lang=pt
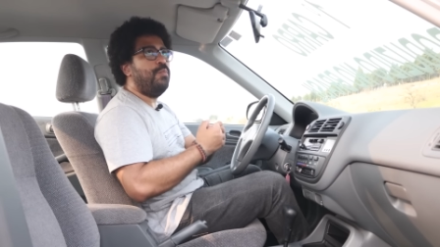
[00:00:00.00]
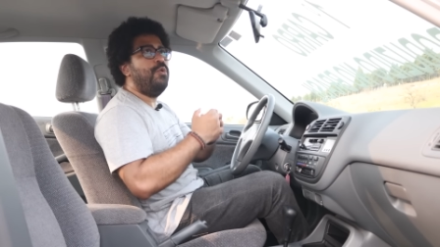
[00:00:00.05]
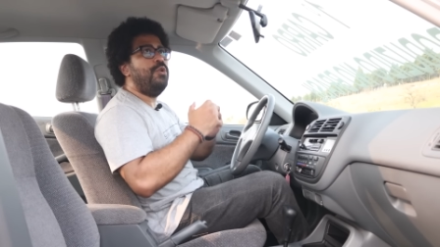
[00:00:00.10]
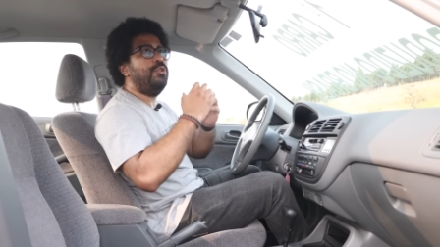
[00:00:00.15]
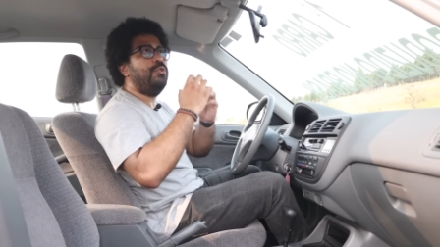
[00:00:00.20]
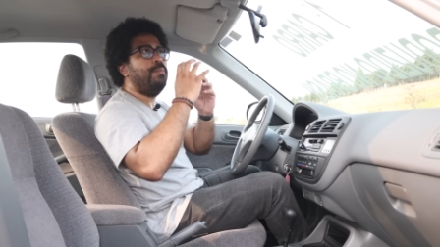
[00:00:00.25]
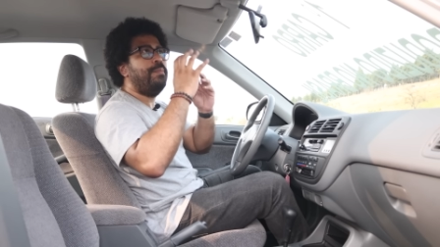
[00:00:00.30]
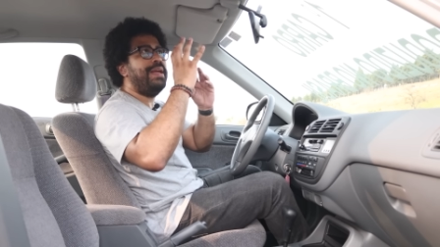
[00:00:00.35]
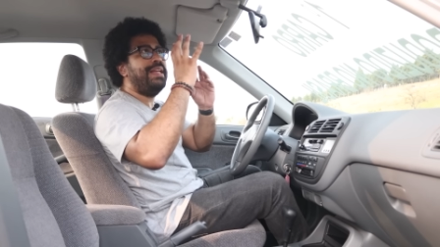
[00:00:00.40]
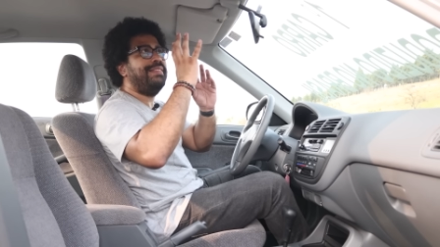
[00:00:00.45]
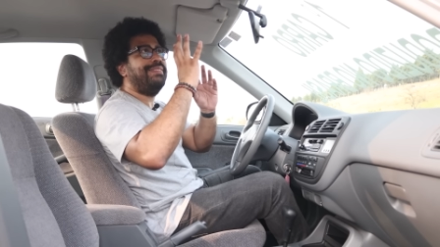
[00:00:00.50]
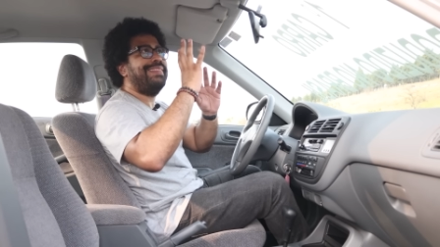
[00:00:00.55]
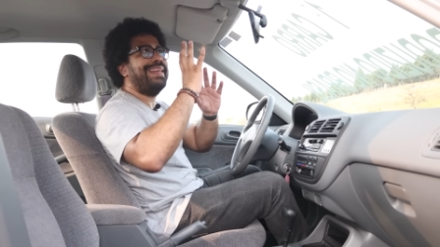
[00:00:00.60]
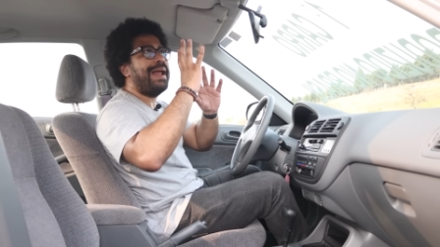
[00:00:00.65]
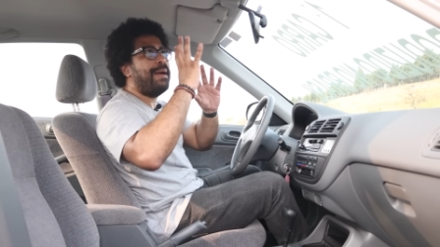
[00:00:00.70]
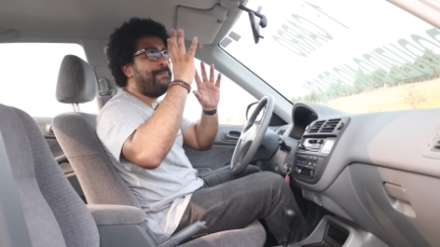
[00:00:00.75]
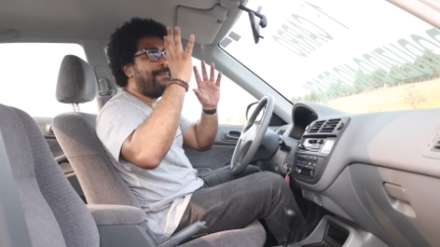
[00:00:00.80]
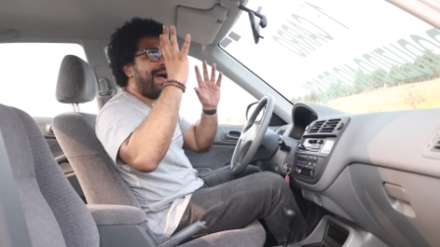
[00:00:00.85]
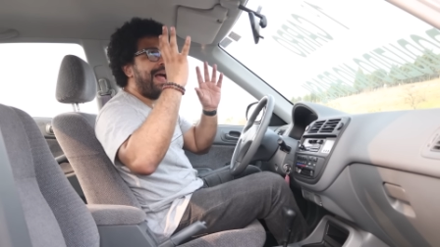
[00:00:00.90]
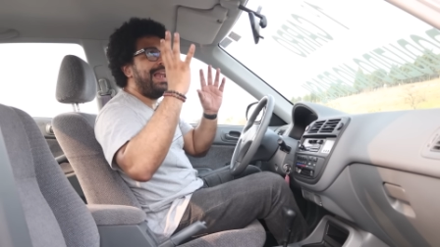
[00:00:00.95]
muito bem
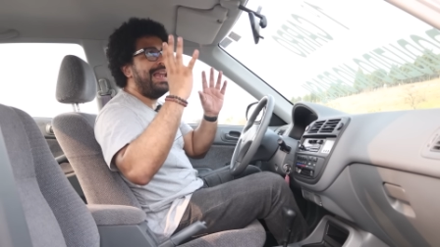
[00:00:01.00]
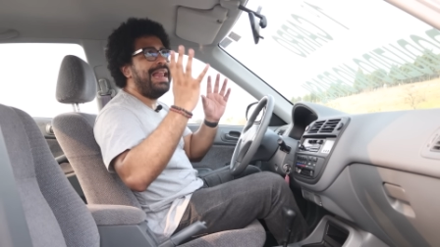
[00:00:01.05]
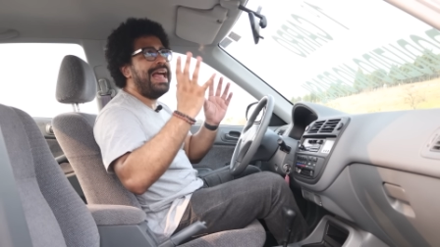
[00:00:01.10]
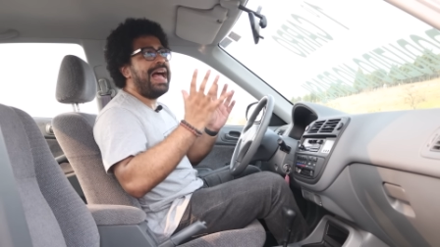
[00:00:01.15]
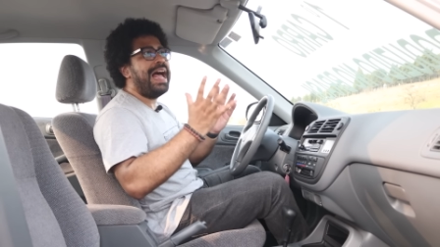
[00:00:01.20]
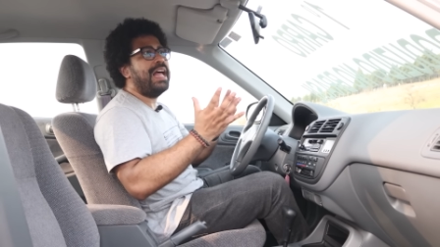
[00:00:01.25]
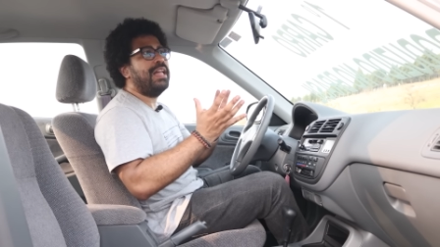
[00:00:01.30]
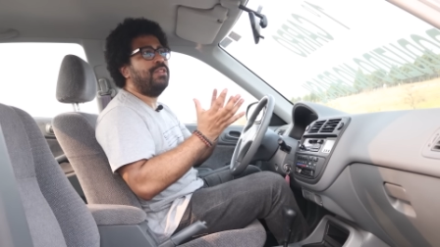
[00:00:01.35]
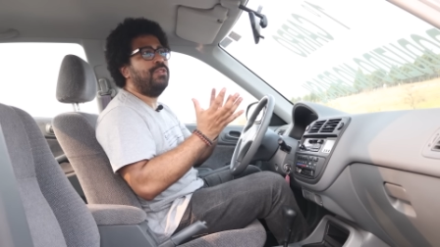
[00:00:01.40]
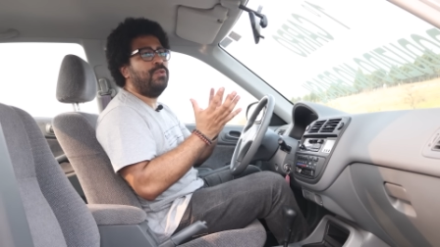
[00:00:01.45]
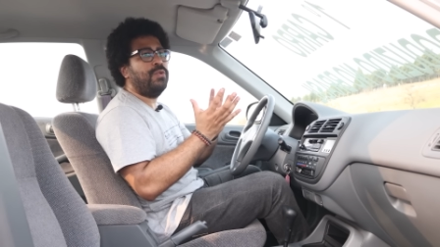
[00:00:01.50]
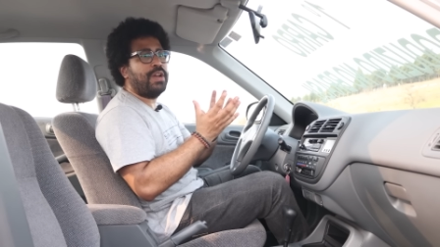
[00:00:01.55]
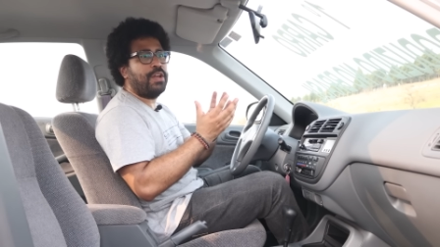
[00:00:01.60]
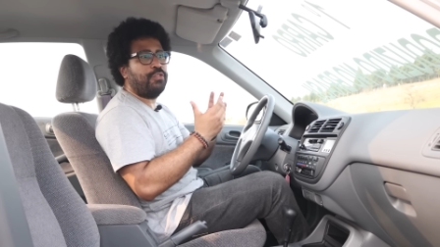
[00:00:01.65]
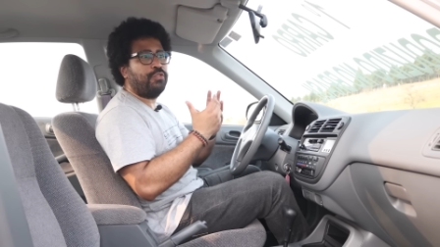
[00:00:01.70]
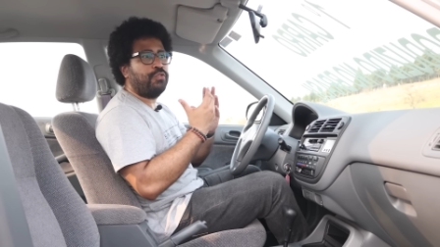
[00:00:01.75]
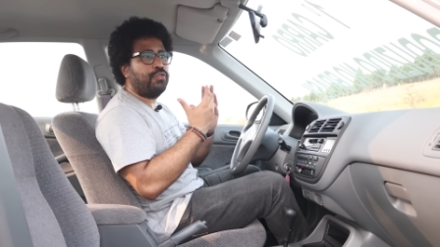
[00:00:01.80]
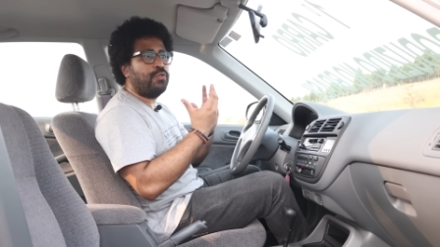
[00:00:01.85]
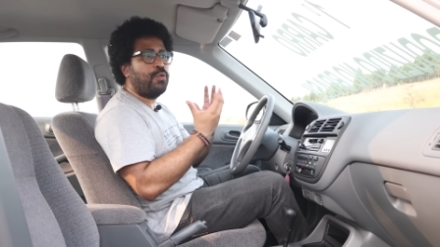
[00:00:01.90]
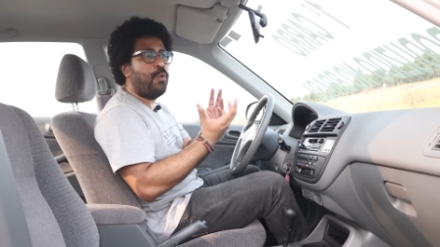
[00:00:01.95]
trabalhado
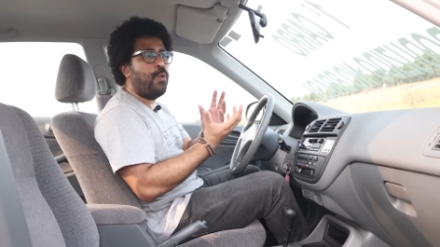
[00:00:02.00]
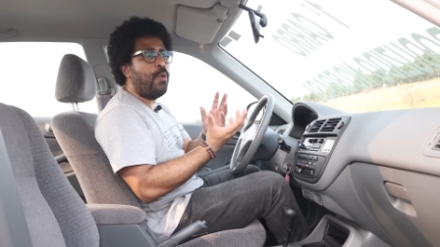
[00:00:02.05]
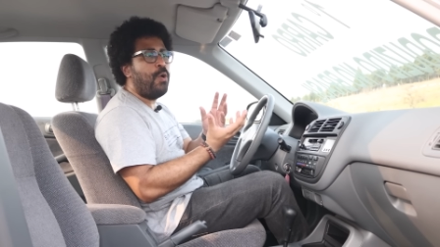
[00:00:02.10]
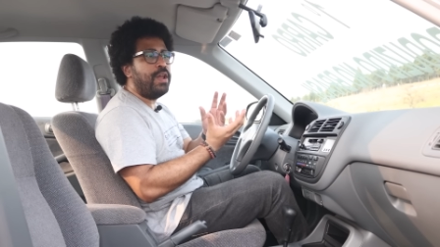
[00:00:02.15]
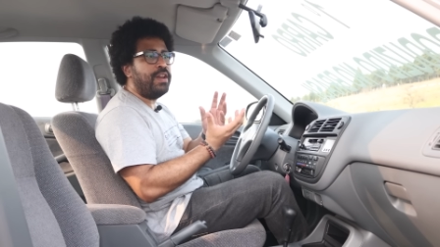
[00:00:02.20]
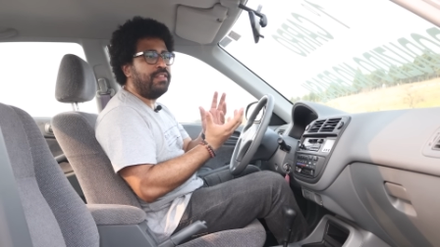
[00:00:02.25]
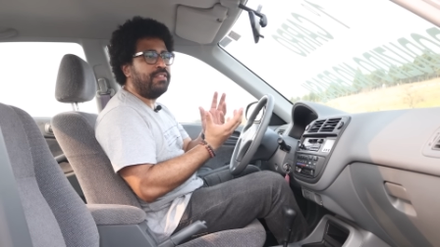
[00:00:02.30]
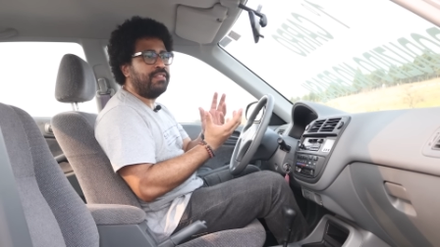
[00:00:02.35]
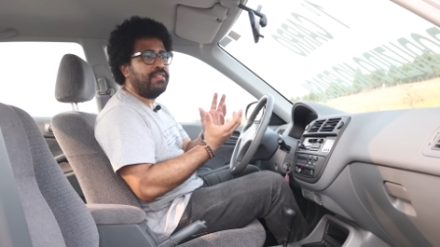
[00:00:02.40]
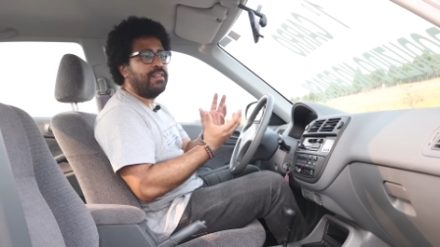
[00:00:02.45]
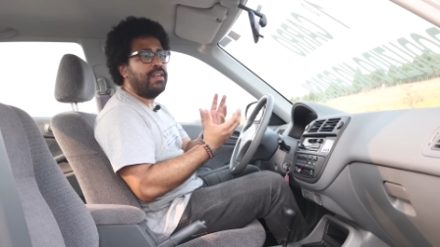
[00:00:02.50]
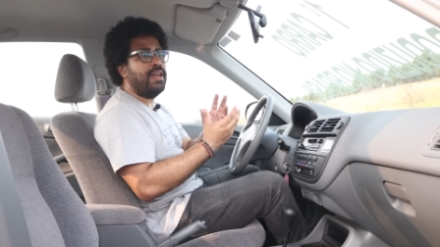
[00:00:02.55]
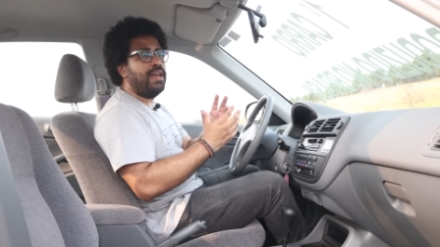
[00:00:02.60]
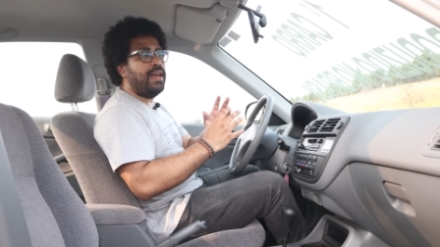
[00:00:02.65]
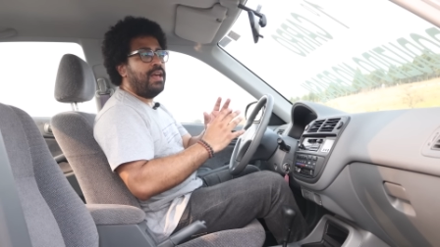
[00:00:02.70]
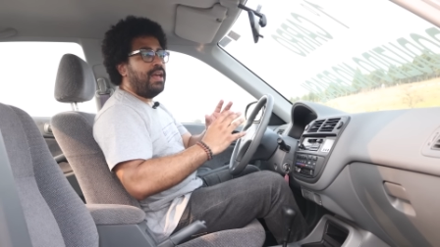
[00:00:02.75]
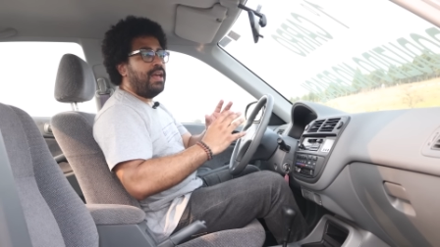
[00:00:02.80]
nas cores,